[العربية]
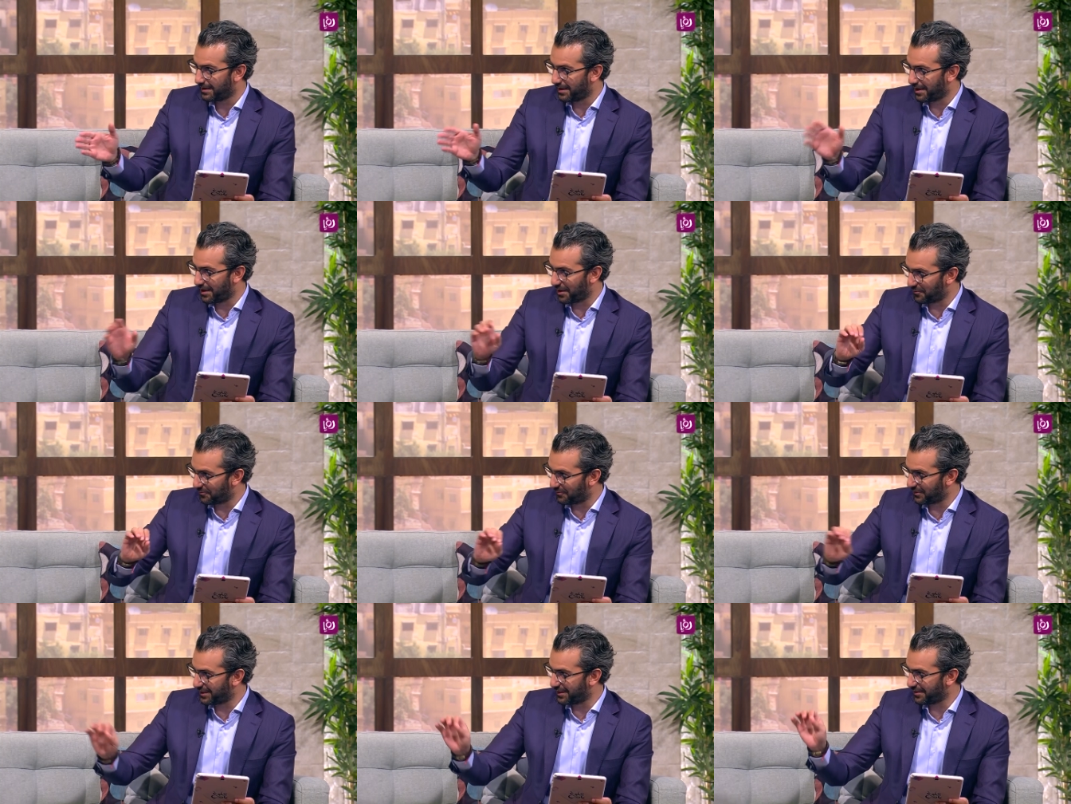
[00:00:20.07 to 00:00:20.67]
آه،
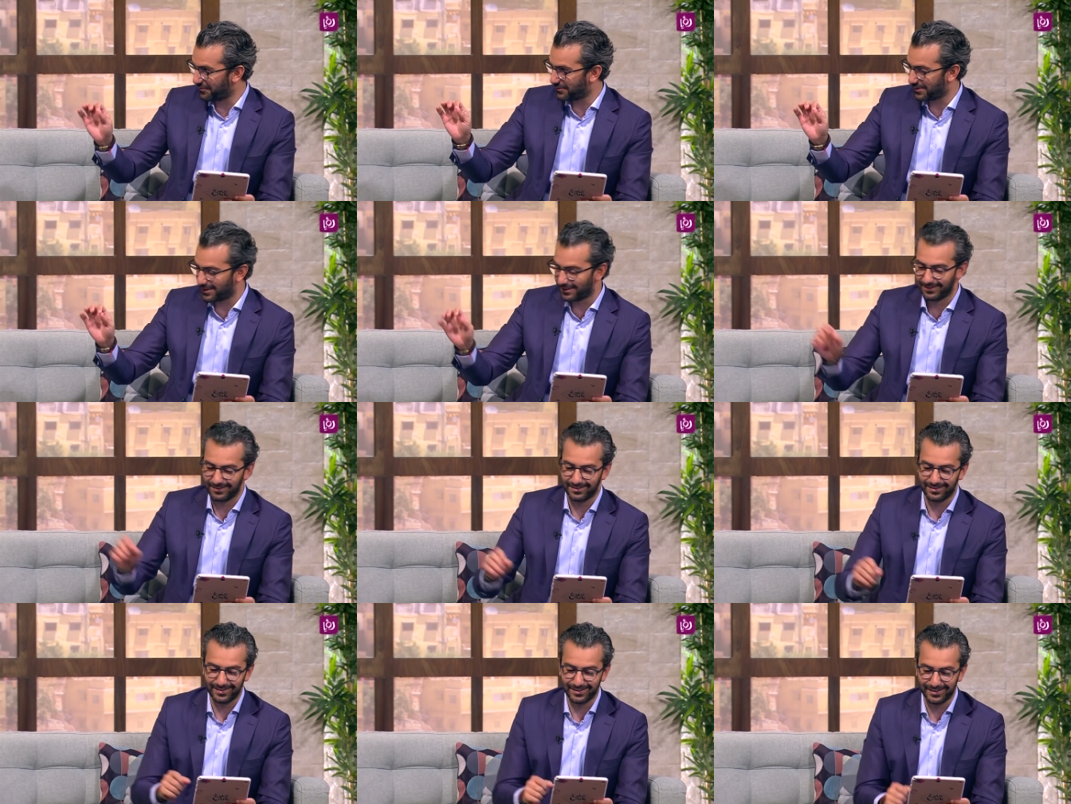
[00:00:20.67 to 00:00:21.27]
في نفس
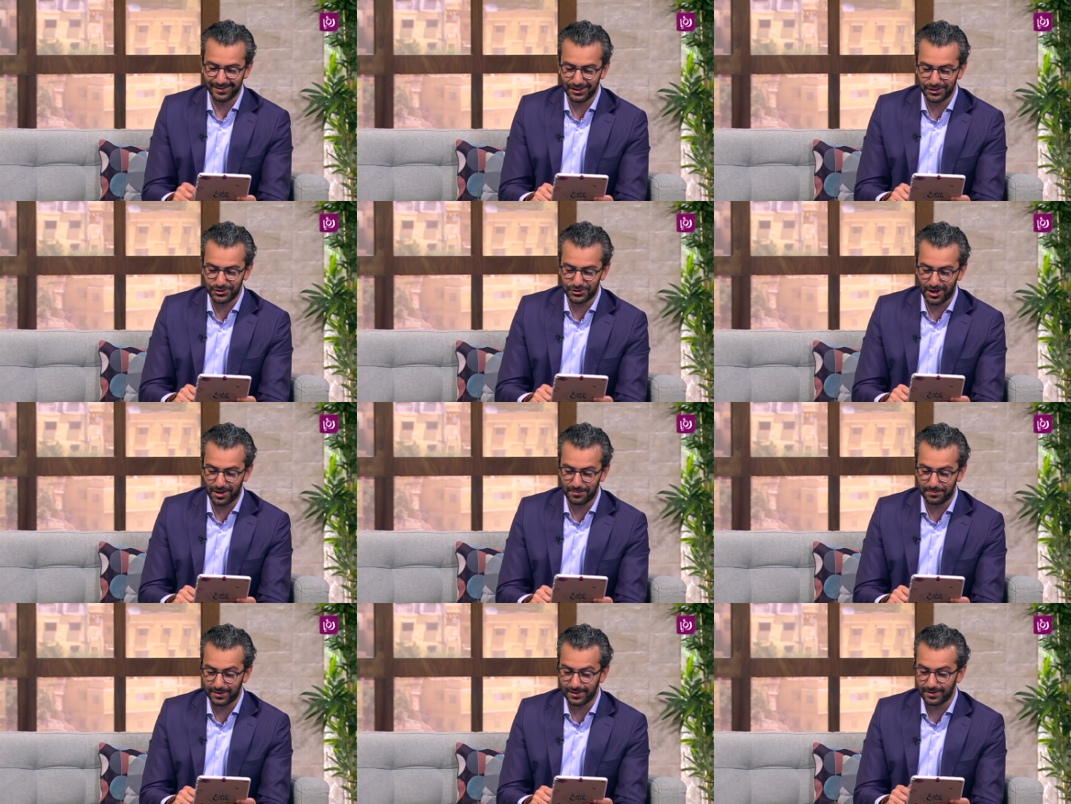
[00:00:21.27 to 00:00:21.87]

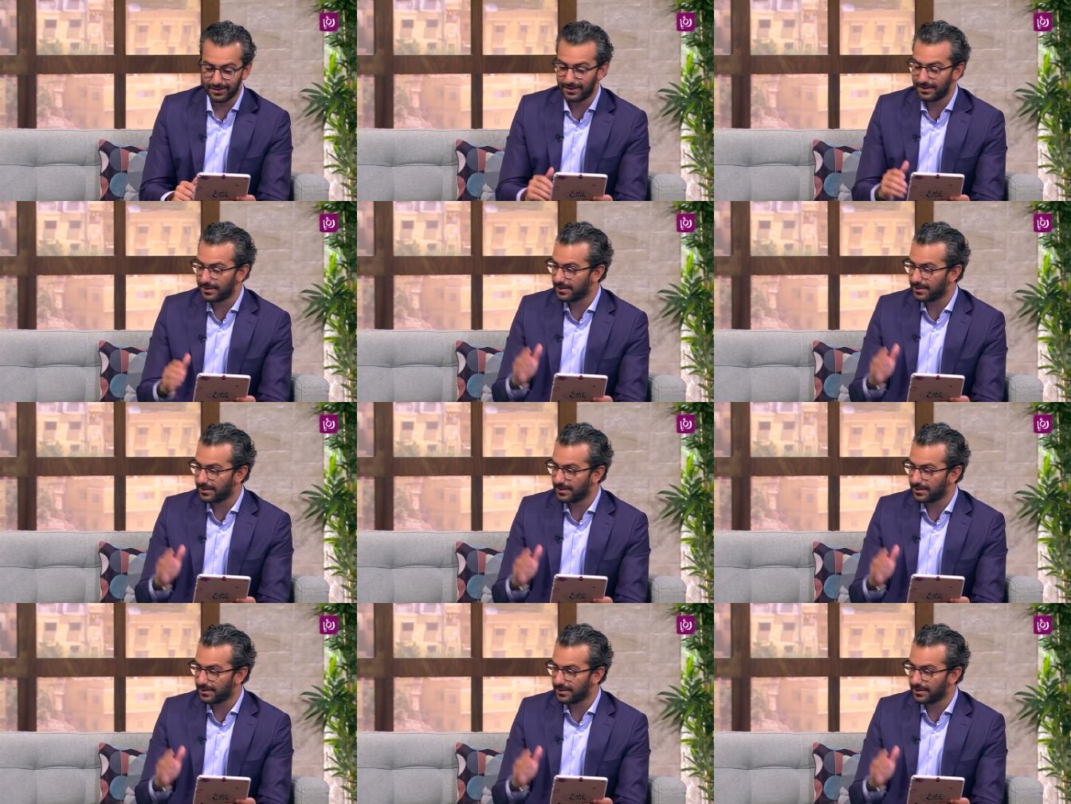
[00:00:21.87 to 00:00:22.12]
الإجابة